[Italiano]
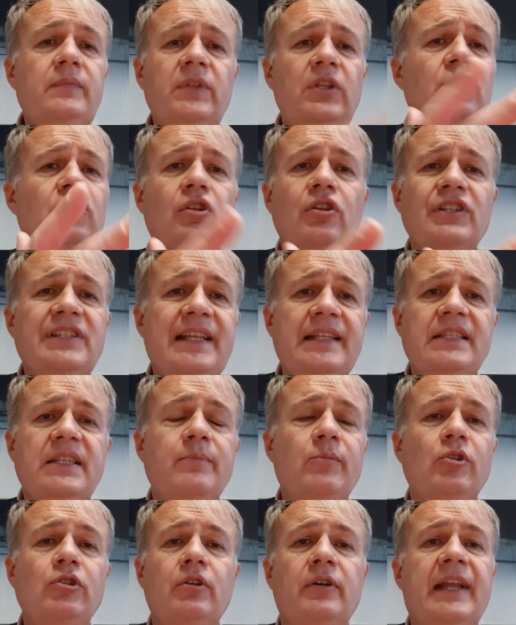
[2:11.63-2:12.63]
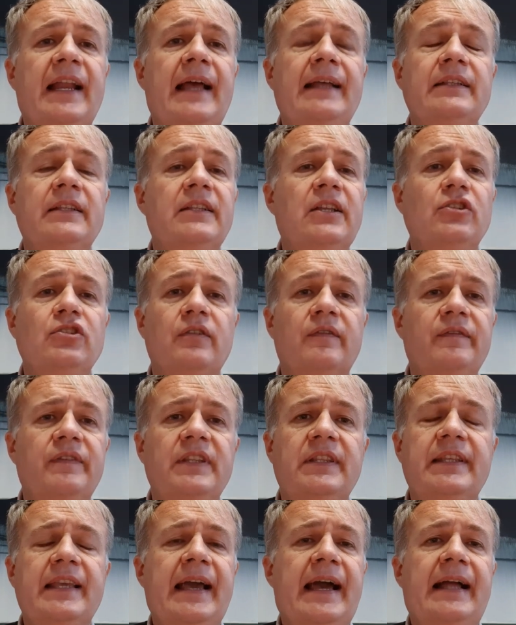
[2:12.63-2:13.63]
sono stanze molto grandi, dai
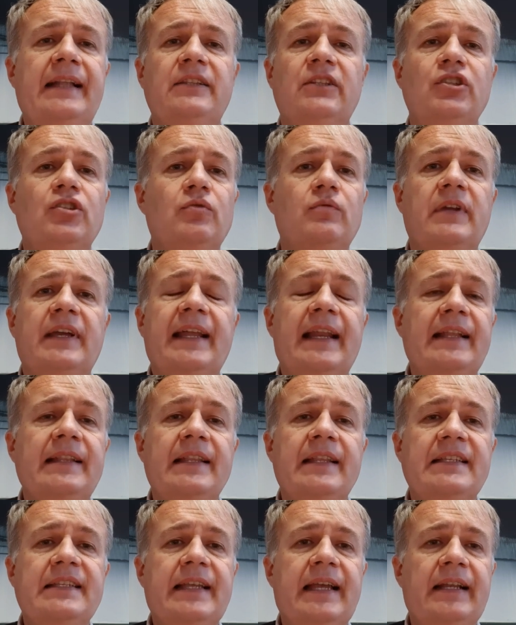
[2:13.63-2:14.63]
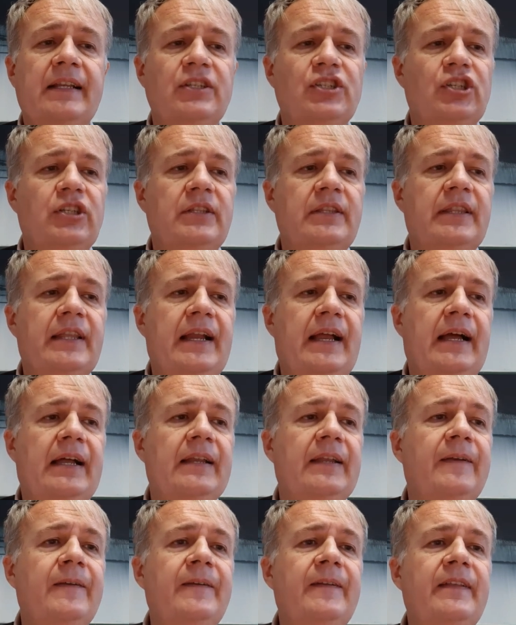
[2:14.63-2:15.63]
soffitti alti, c'è una grande scala
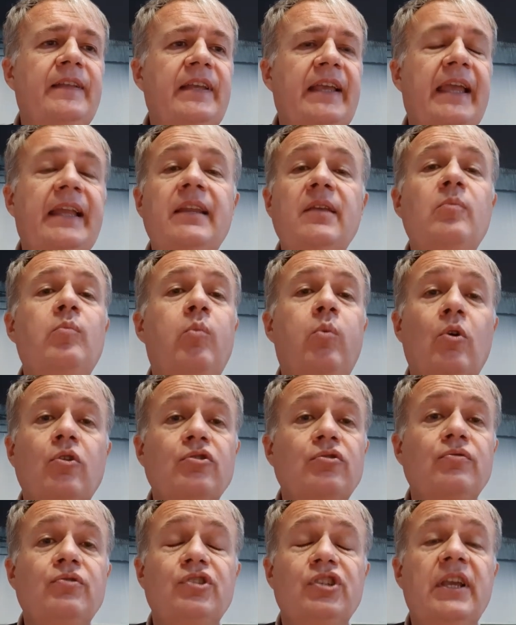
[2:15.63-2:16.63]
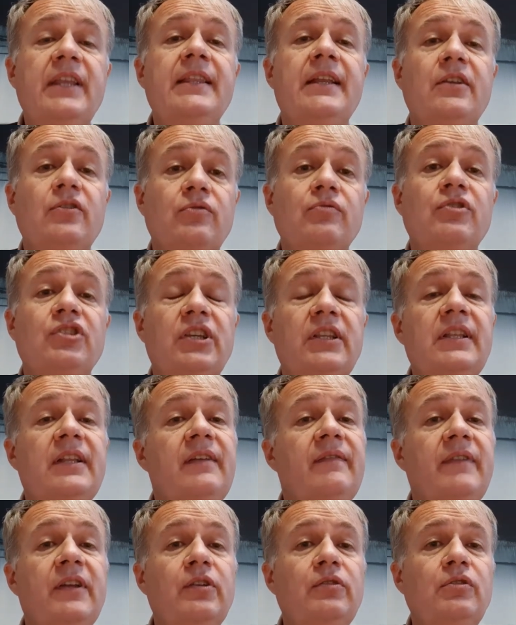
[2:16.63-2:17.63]
centrale e lì può succedere, succede
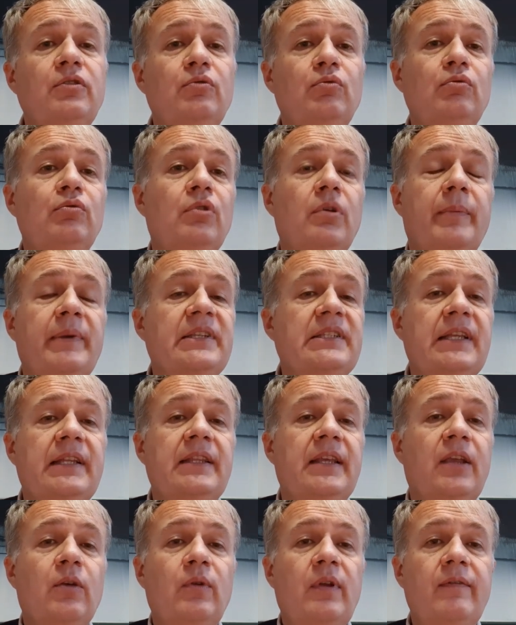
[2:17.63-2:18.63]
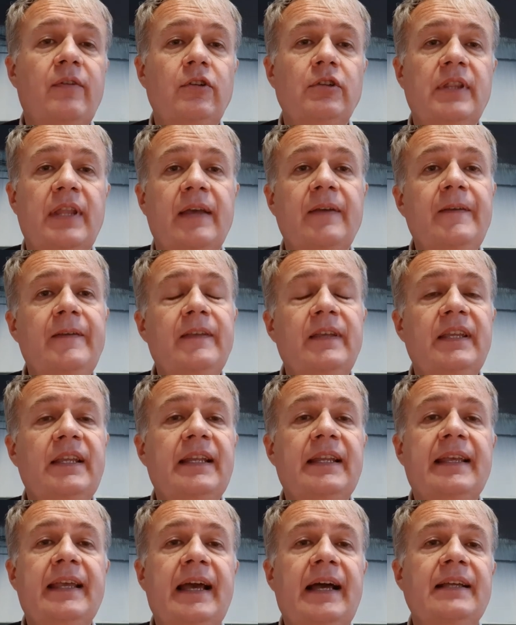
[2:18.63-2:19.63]
davvero di tutto. Pensate che una volta
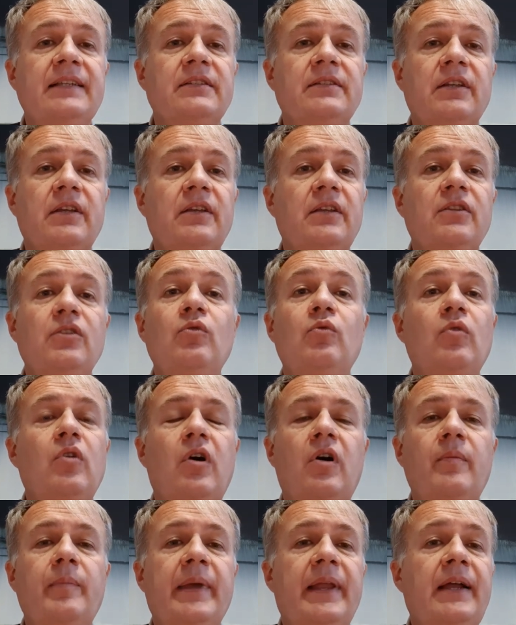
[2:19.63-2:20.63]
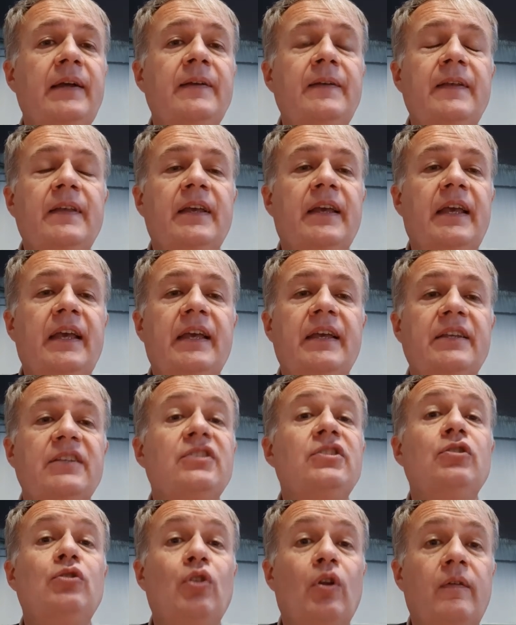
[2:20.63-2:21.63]
il cast di un'opera eh,
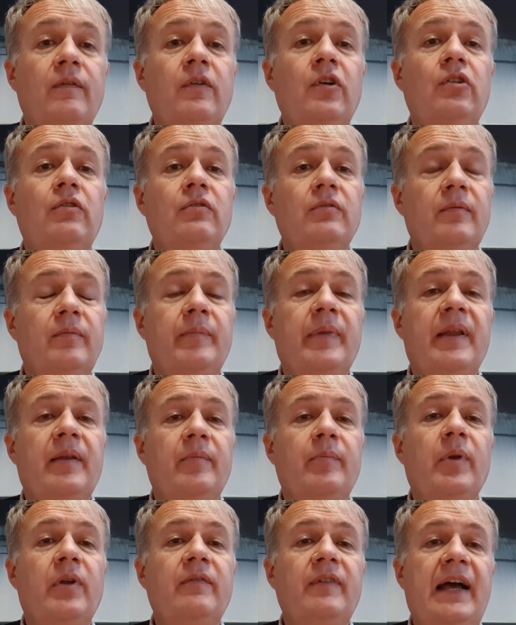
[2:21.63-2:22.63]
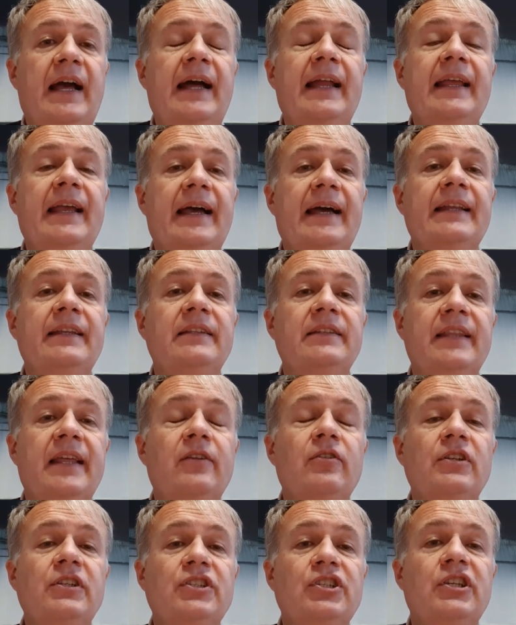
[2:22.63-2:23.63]
si trovò per provare
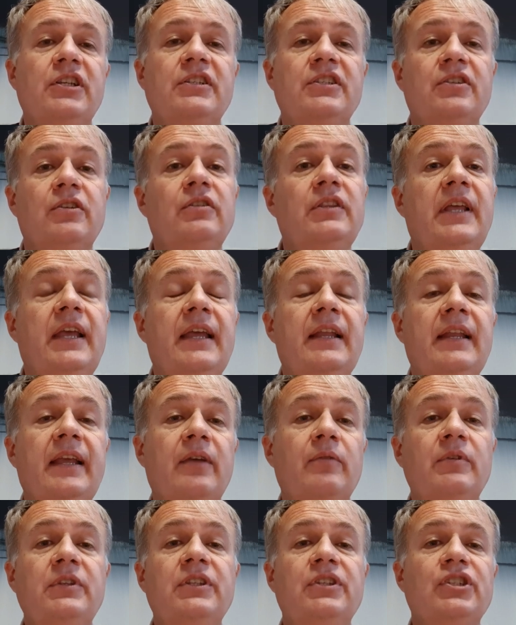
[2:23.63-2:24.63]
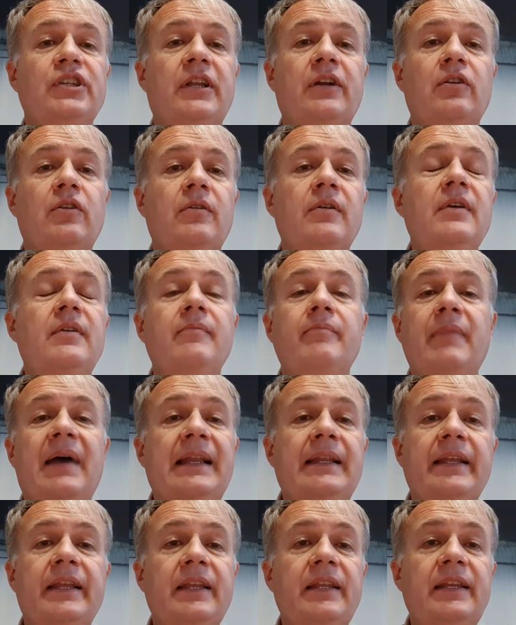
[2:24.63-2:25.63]
all'interno del Chelsea Hotel e quindi c'erano
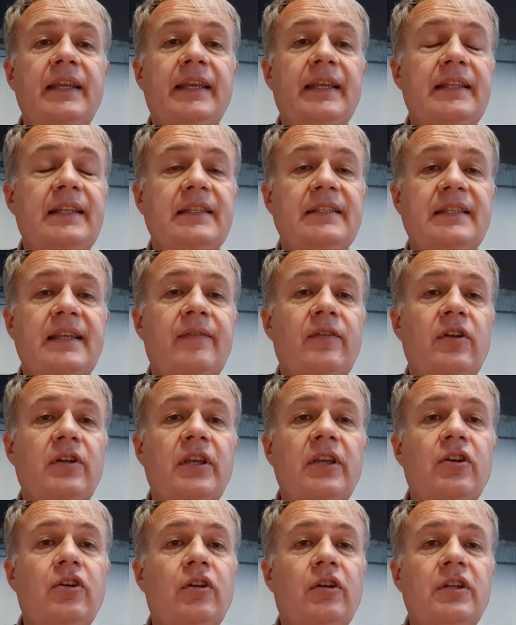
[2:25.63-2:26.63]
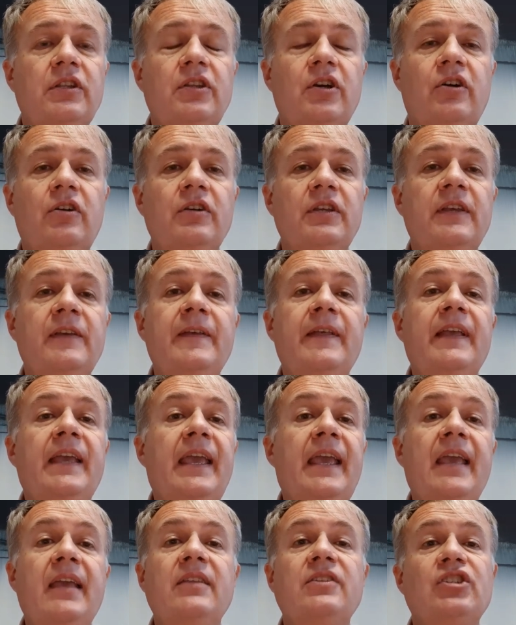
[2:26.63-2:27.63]
ballerini che danzavano nei corridoi
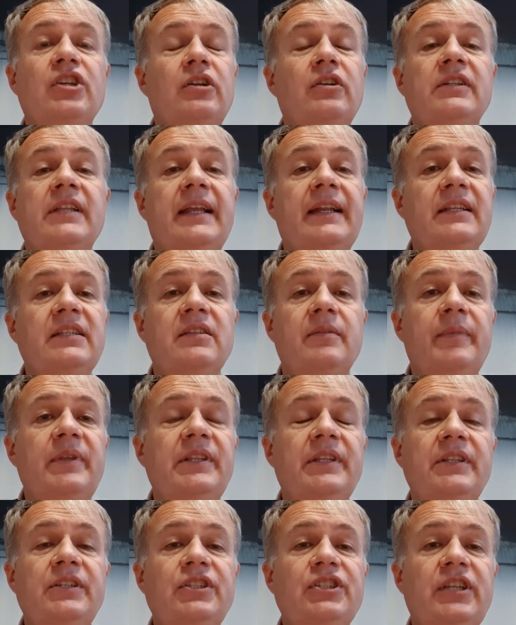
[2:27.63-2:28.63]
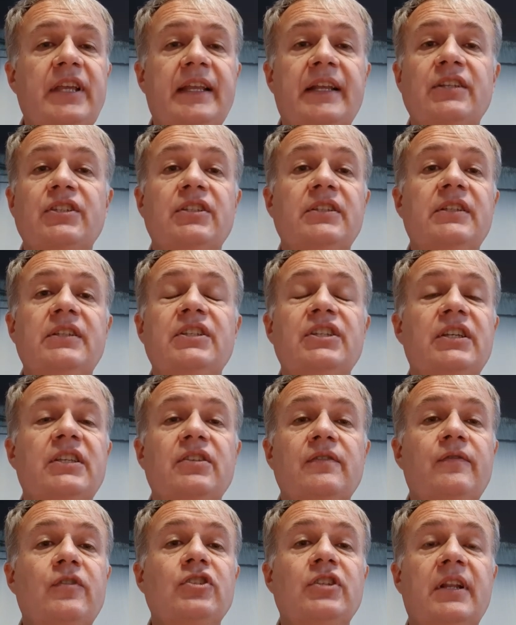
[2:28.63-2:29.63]
e c'erano gli allestimenti di scena, si dice che
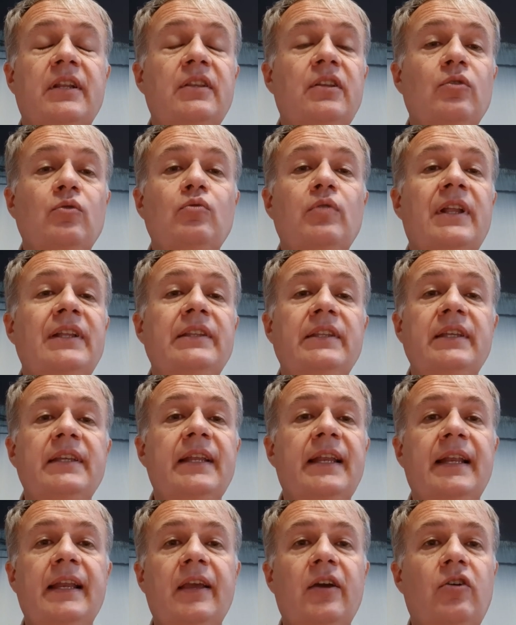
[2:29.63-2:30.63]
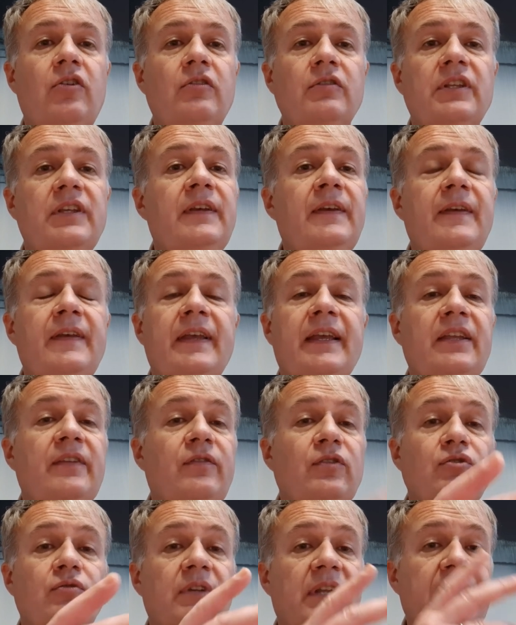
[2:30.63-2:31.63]
ci fossero addirittura tigri e leoni e
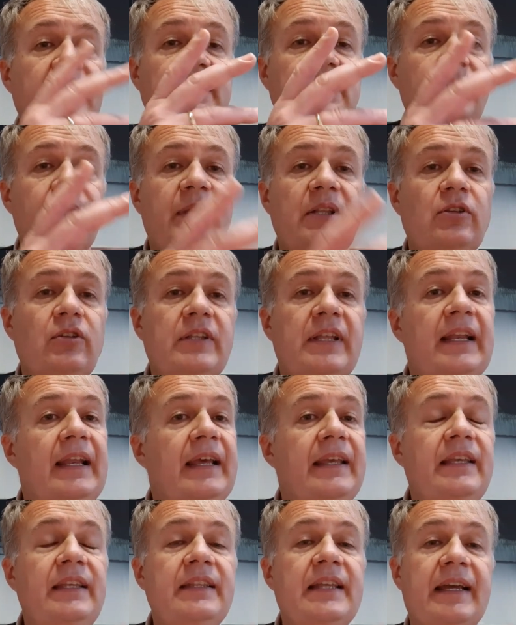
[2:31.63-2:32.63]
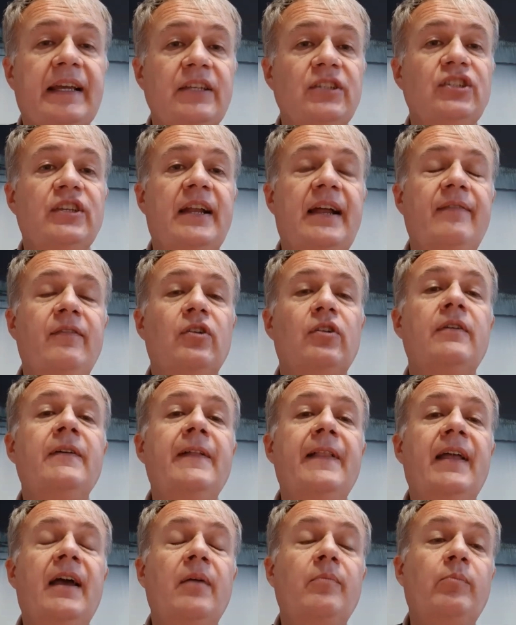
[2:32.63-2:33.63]
fosse un allestimento della Ida che giravano
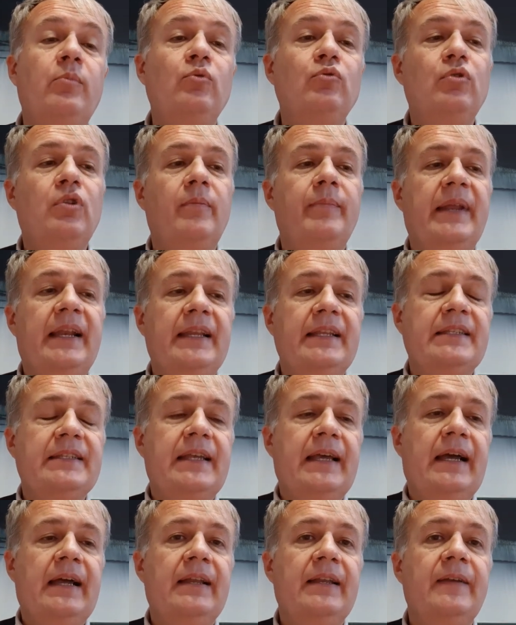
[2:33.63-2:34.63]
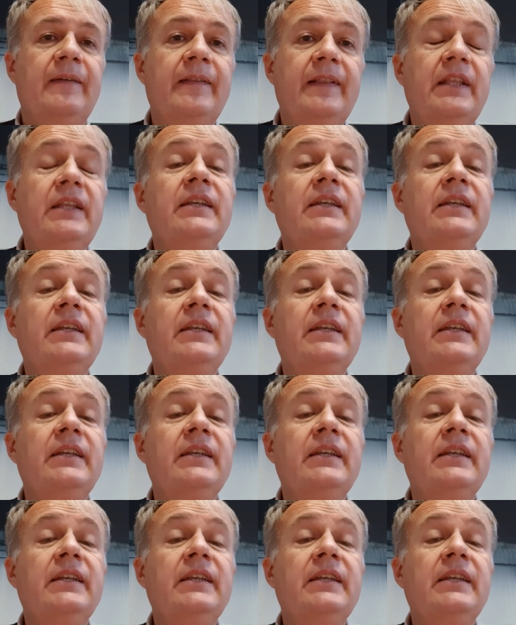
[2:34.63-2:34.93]
appunto per le scale.